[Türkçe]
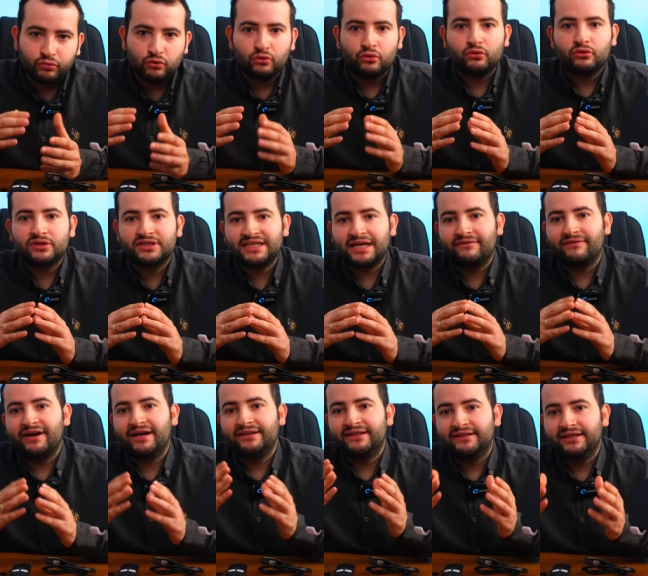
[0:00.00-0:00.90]
Bu kısa
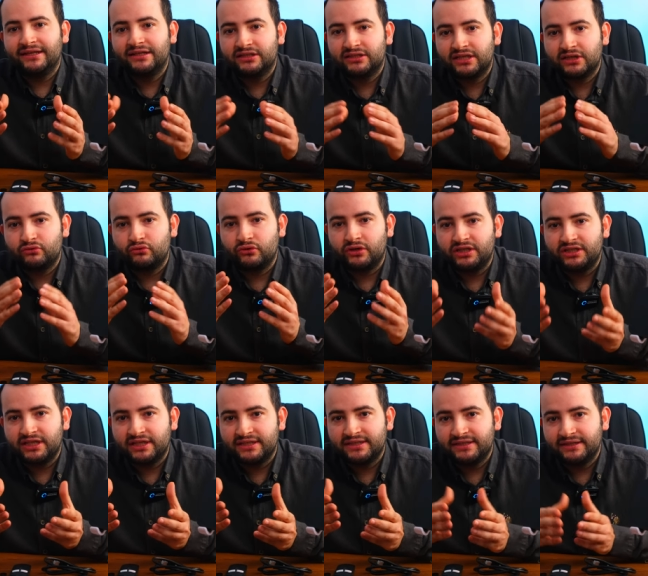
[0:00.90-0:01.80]
vadede, kısa süre
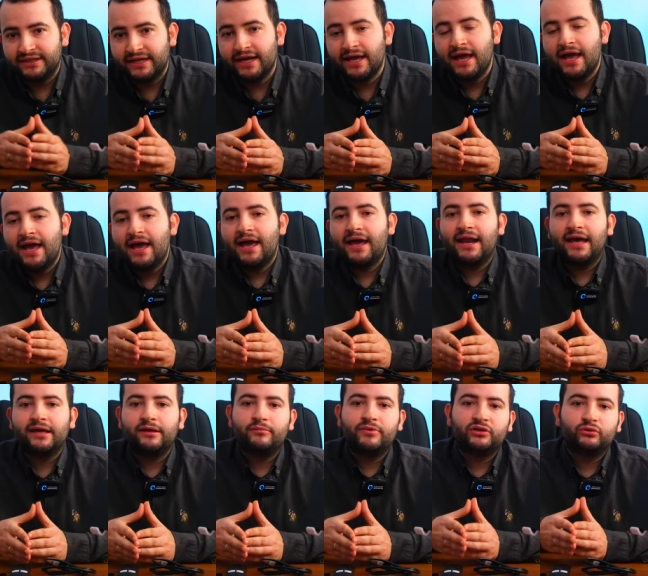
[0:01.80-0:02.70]
içerisinde
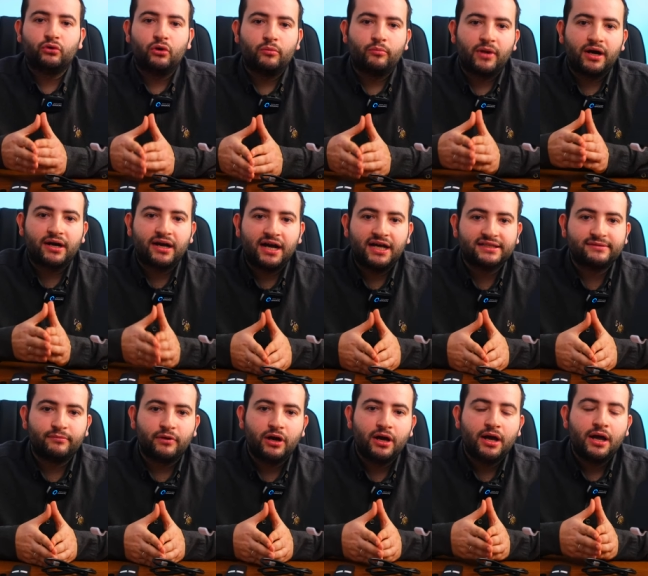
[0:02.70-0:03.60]
herhangi bir donma,
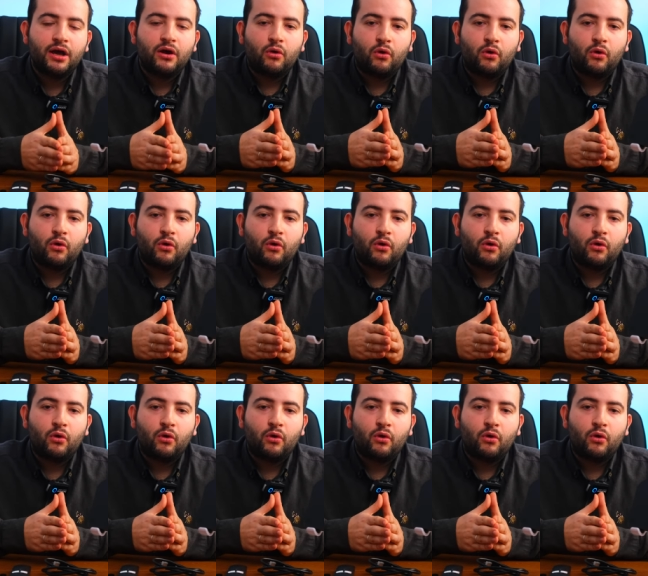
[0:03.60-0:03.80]
kasma